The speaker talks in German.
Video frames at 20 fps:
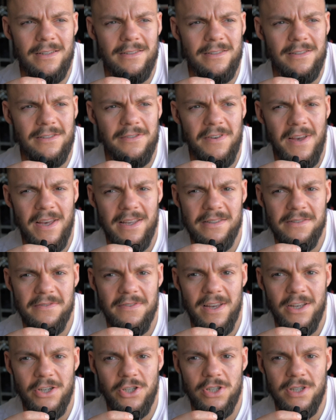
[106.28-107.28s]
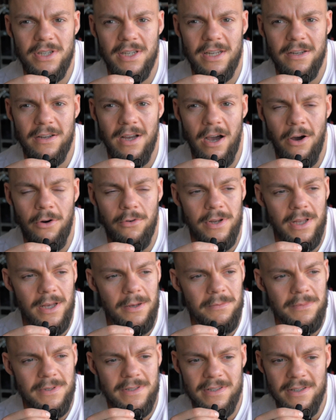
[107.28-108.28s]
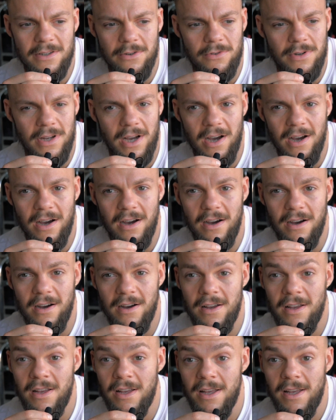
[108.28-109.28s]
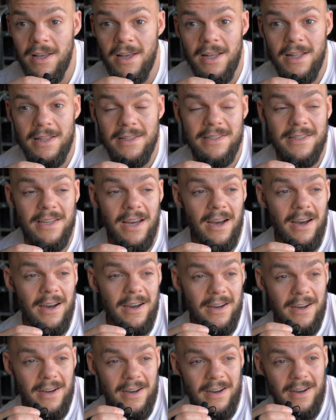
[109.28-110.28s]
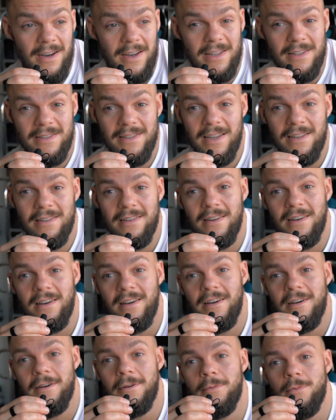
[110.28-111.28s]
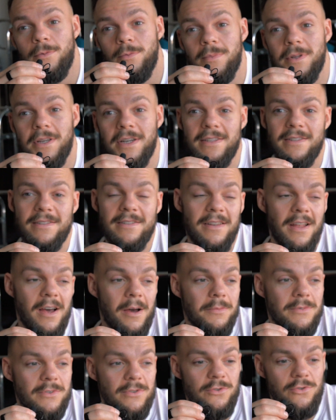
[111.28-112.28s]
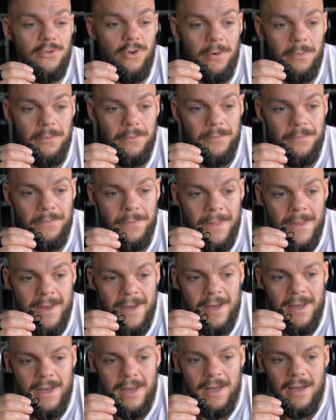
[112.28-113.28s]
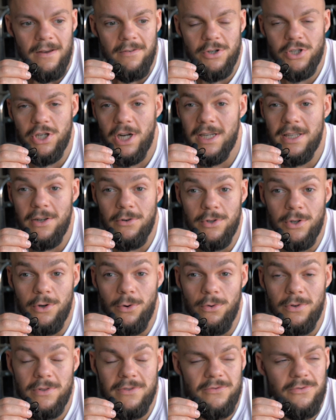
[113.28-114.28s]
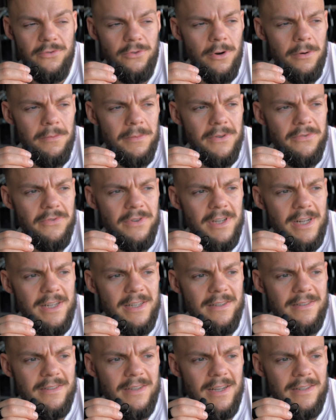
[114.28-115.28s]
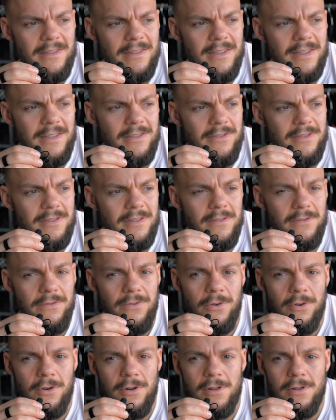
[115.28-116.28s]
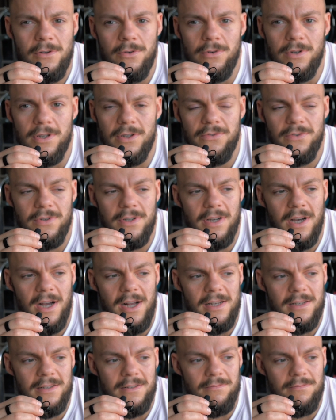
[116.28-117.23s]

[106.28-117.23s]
Dieses Fast-Fashion-Ding, H&M, C&A, Zara etc., um die ganzen Namen zu droppen, wahrscheinlich auch die großen Firmen, ich finde halt das Ganze nicht so sinnvoll und ich finde halt,